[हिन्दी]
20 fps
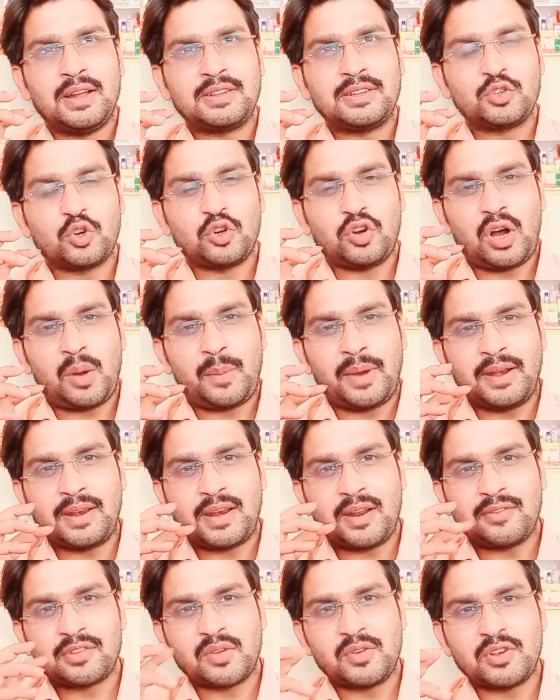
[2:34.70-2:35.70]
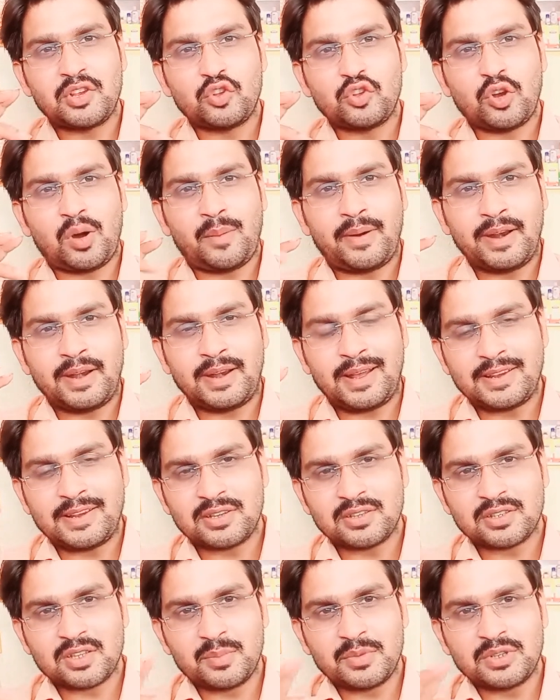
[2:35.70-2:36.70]
जो हमारे नर्व्स की वजह से जो हमारे
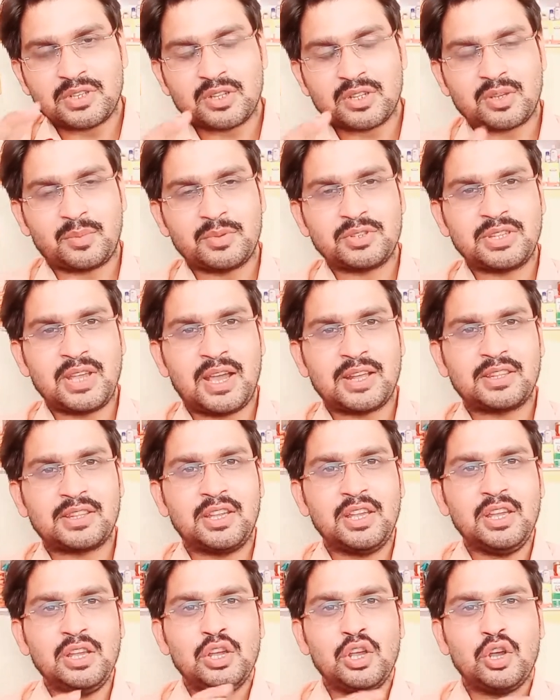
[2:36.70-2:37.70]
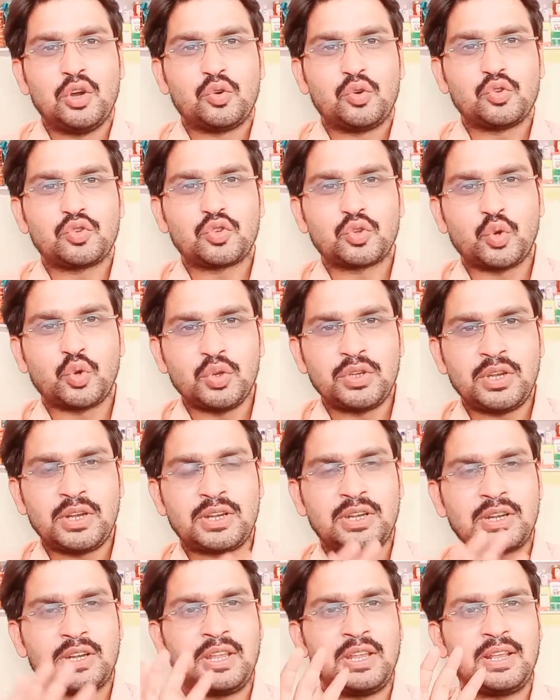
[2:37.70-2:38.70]
डाइजेशन में में समस्या आती है उसको ये
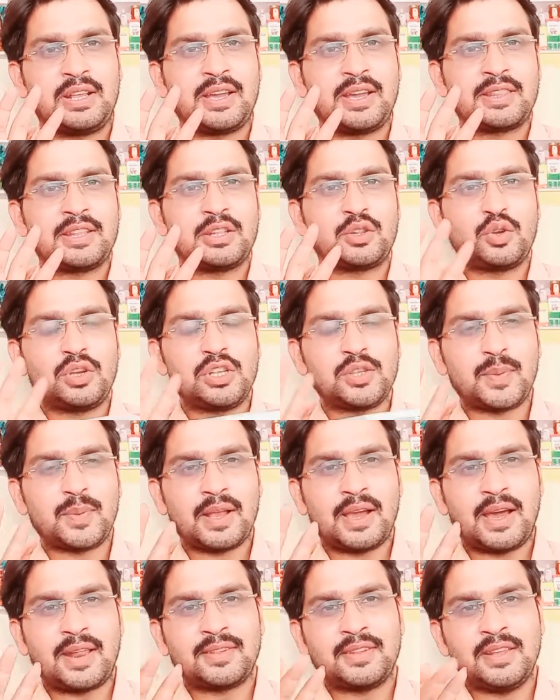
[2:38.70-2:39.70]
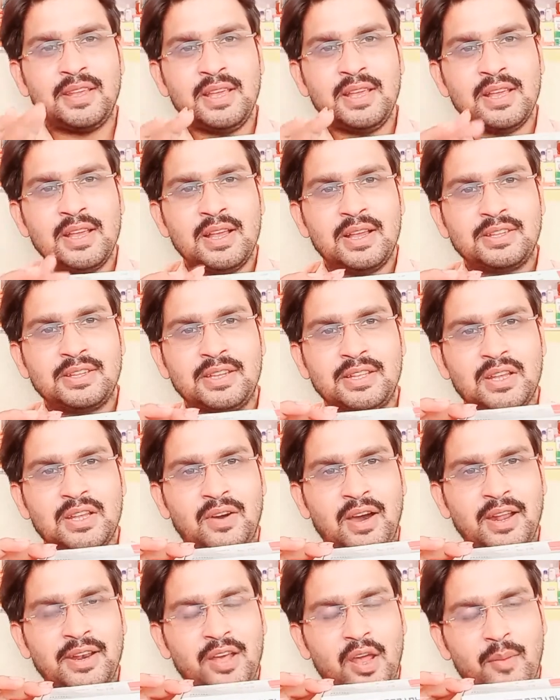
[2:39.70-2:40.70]
ठीक करती है तो इस प्रकार से ये
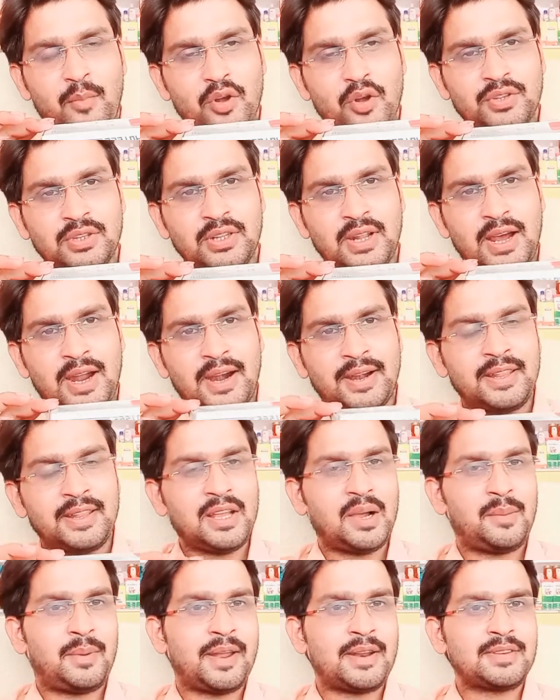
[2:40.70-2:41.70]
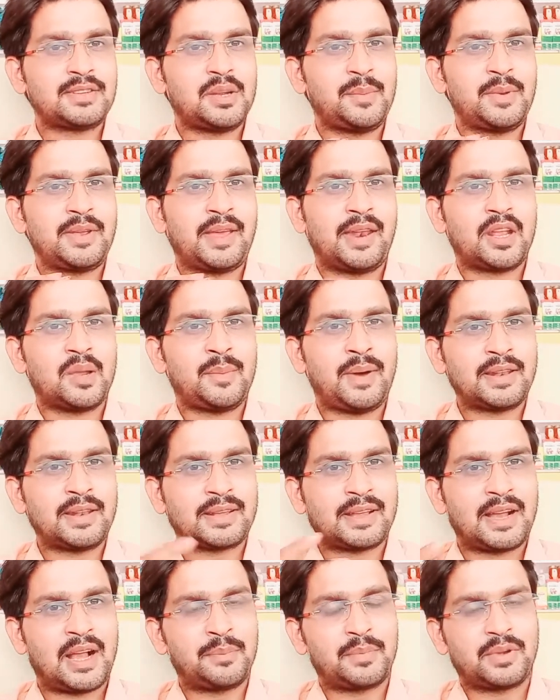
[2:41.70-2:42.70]
दवा नॉर्मोसिन आर हमारे शरीर में जाने के बाद
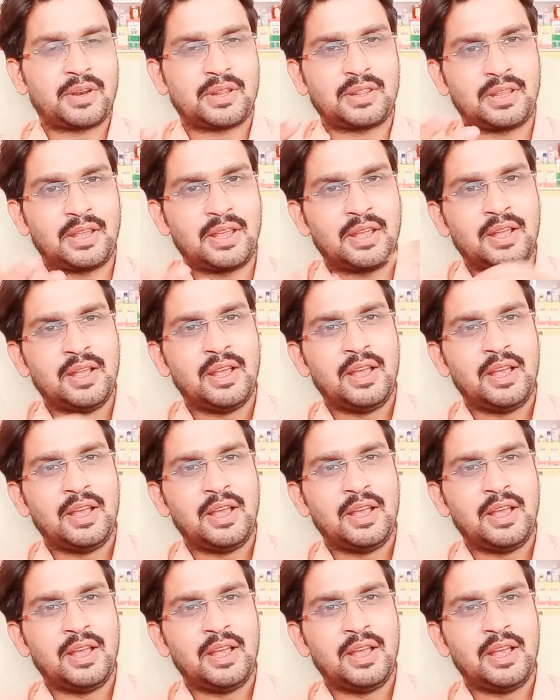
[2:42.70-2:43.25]
काम करती है